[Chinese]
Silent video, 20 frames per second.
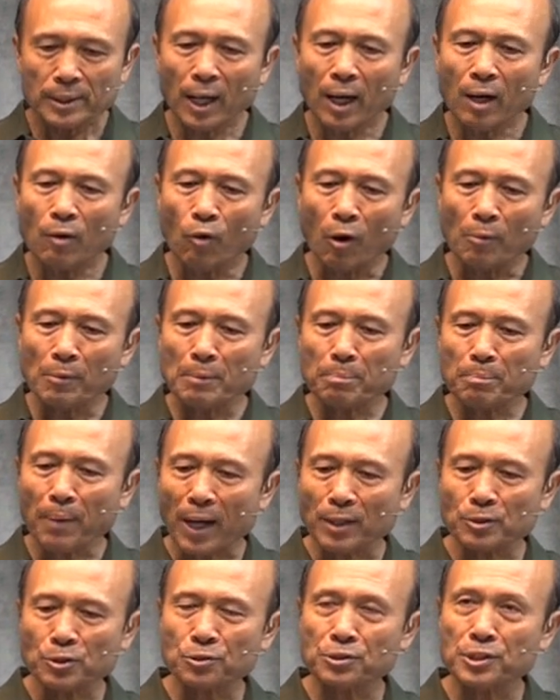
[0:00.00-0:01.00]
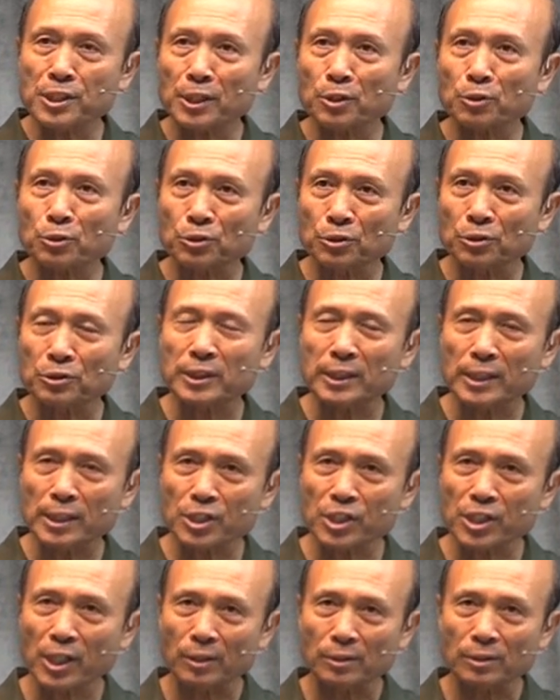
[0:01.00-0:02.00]
然后我们帮助基督徒
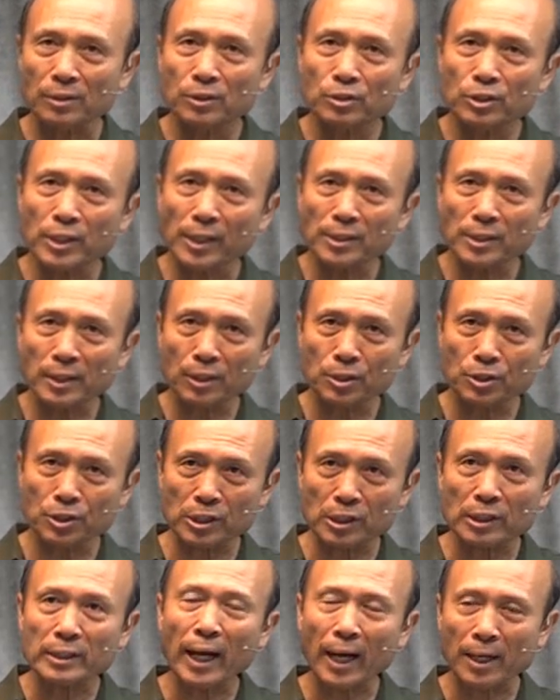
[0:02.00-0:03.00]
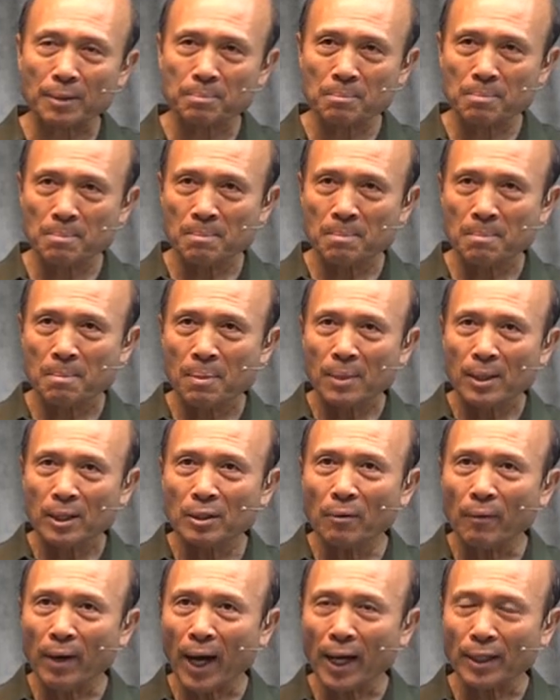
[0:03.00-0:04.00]
提升，在这个时代，
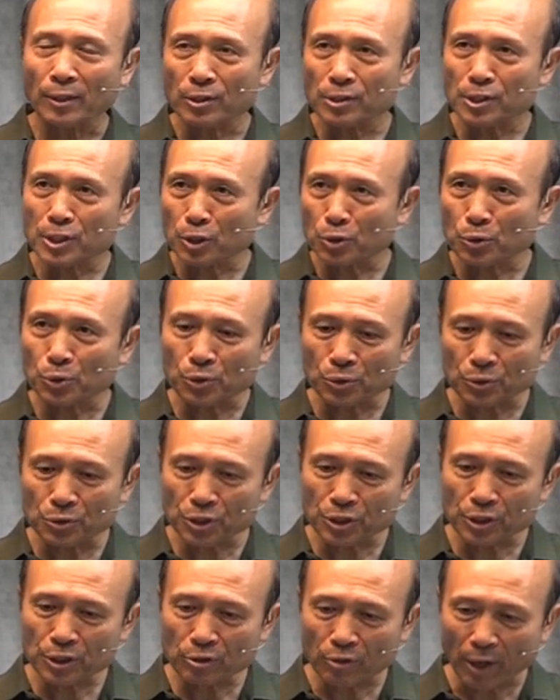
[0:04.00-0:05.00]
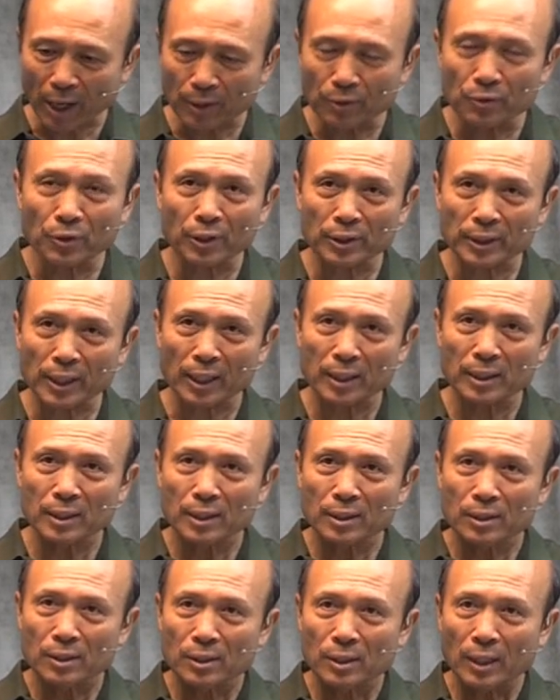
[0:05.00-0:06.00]
因为很多基督徒是软弱的，
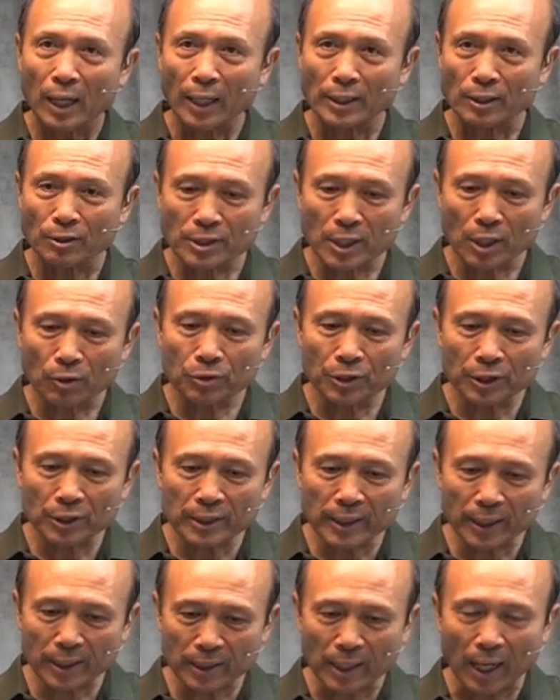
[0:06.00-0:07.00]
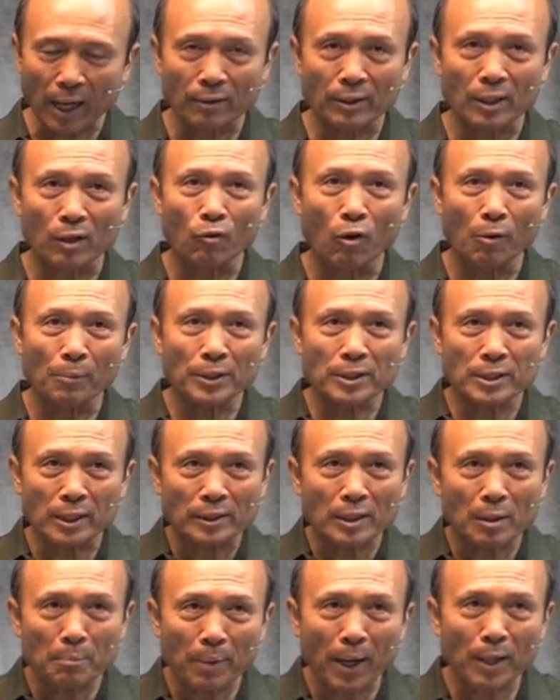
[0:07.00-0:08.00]
啊，有些会跌倒的。我们
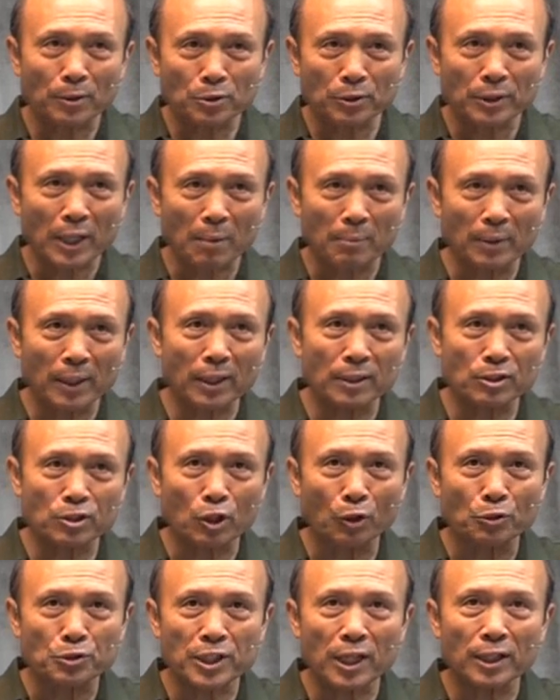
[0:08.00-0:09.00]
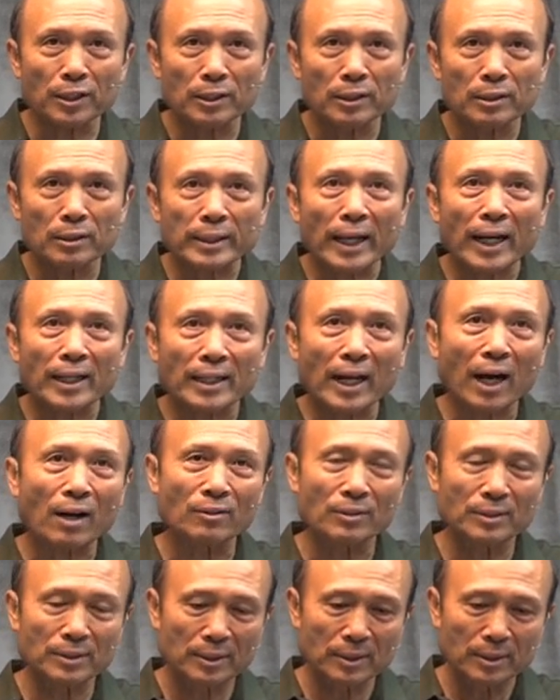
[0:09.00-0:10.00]
怎样帮助他们呢？首先代祷，
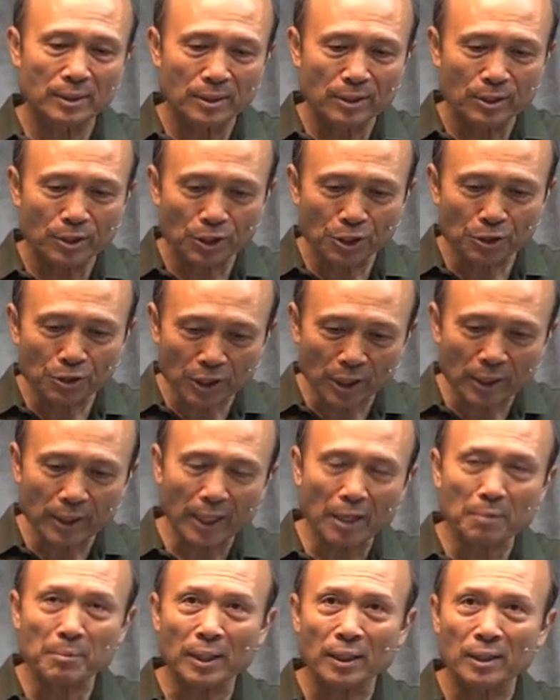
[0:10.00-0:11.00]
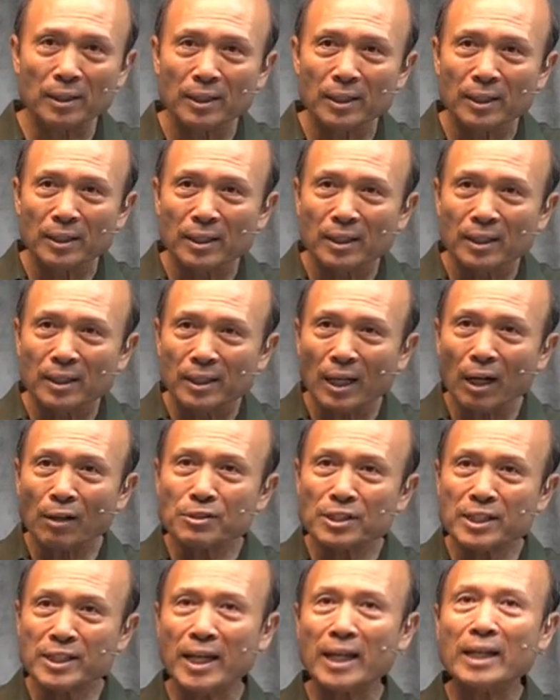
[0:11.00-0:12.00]
求神怜悯，然
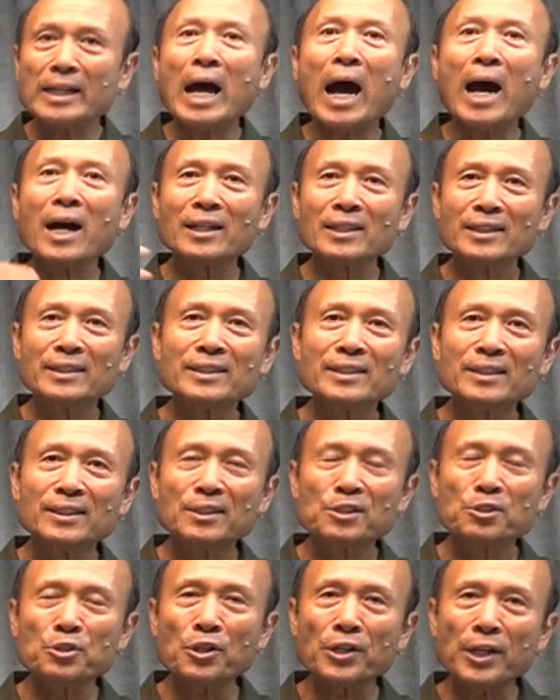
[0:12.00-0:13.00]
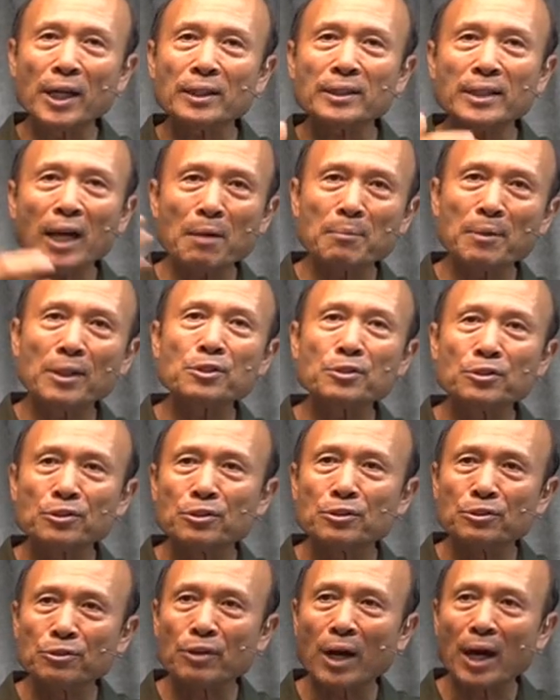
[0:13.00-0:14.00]
后接纳，虽然他们。
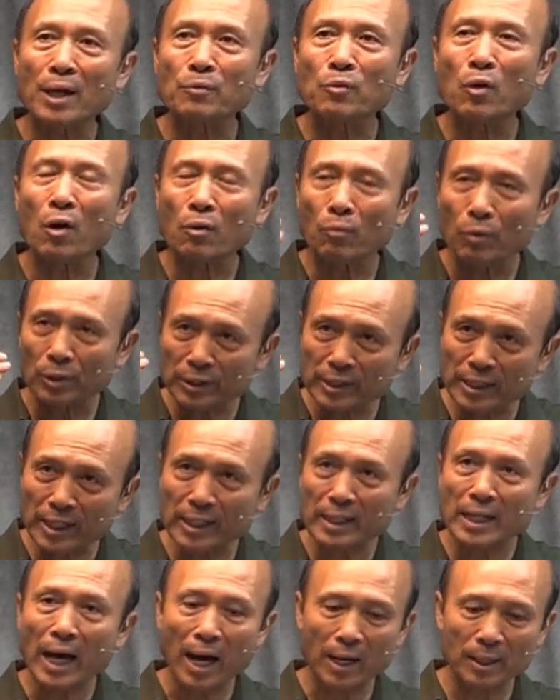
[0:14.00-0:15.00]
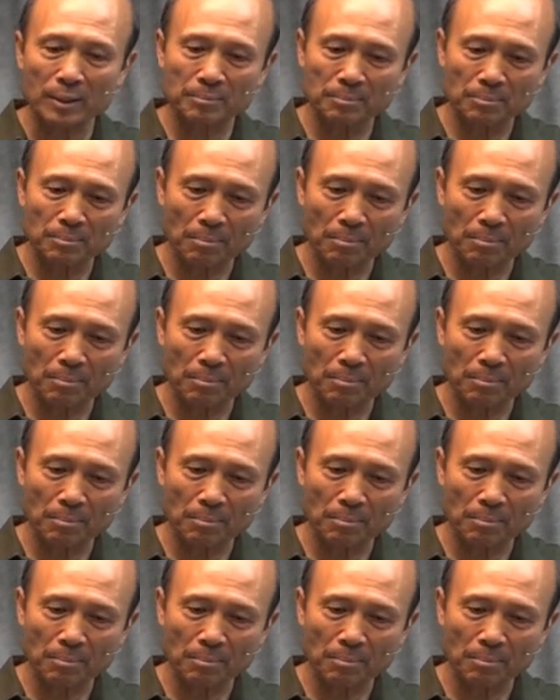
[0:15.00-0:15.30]
软弱我接纳，